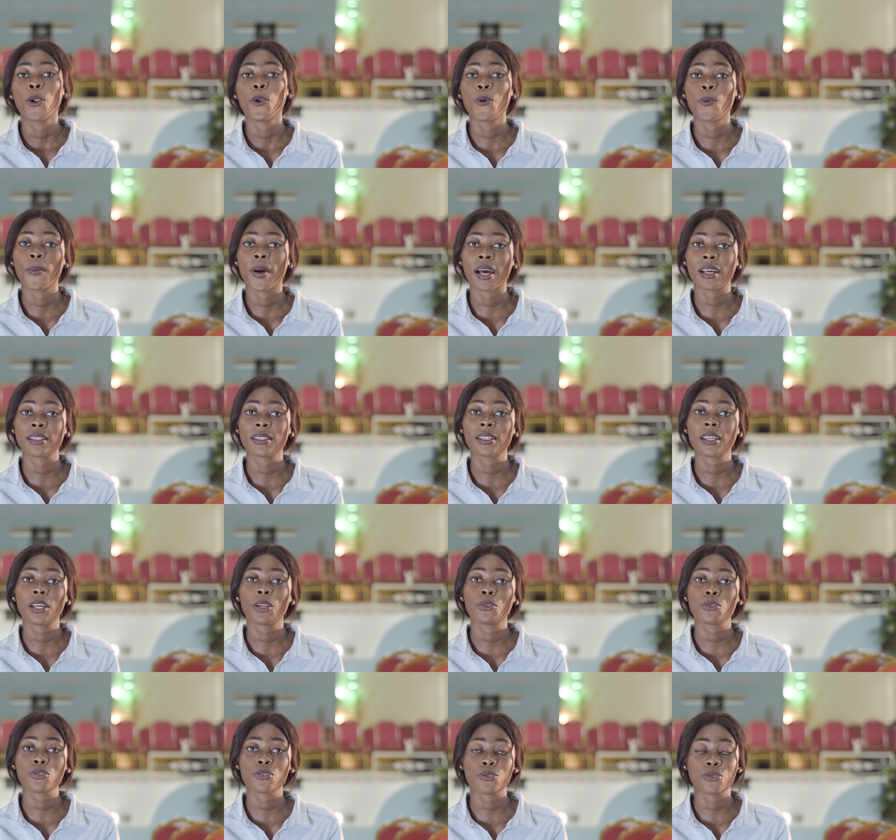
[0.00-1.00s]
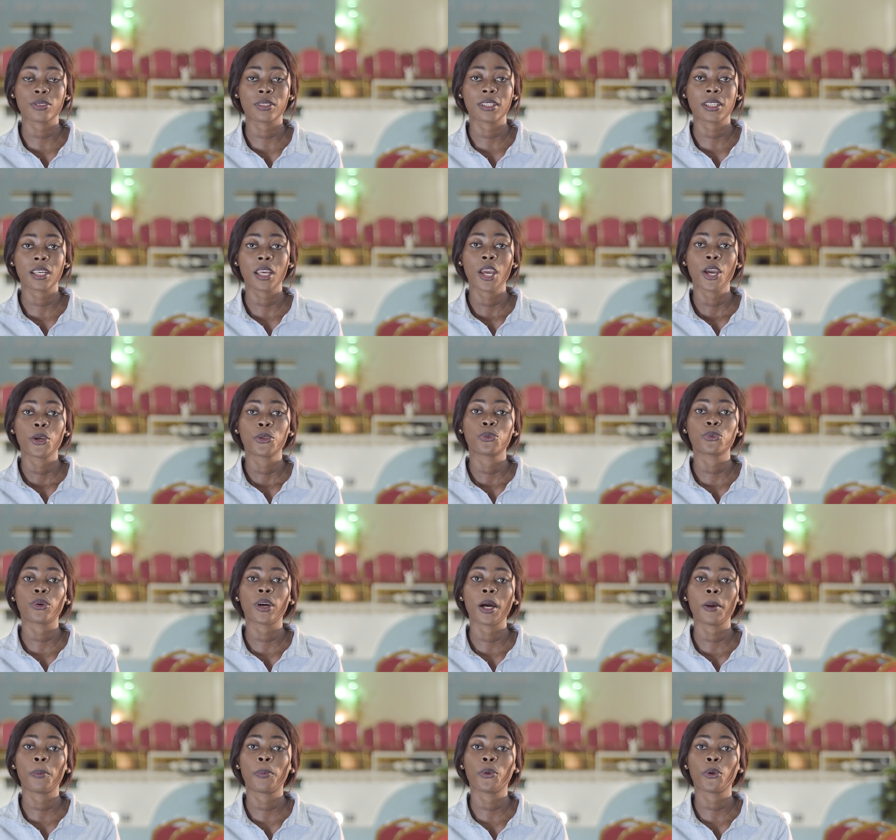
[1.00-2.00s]
Le mardi et le jeudi, nous
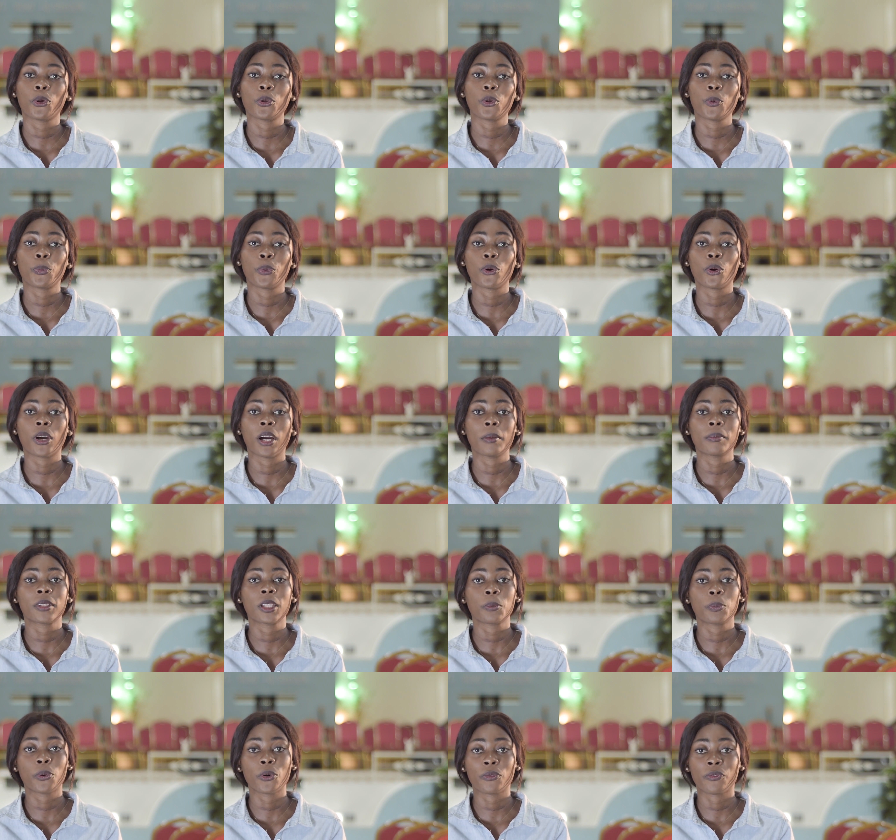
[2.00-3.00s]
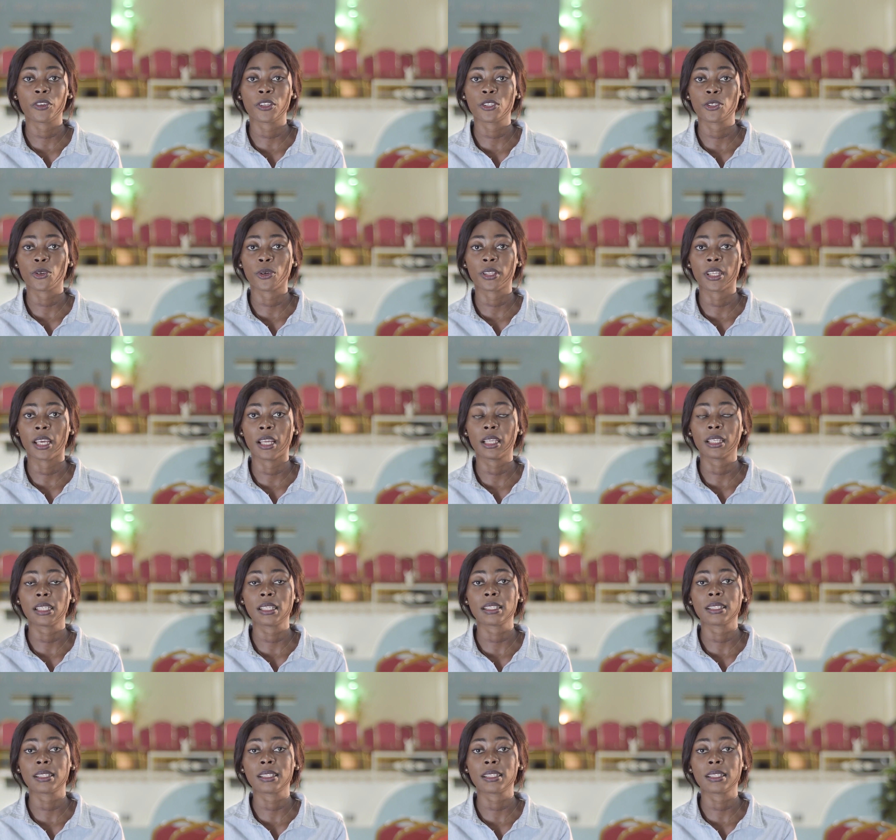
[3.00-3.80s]
rappelons le programme des professionnels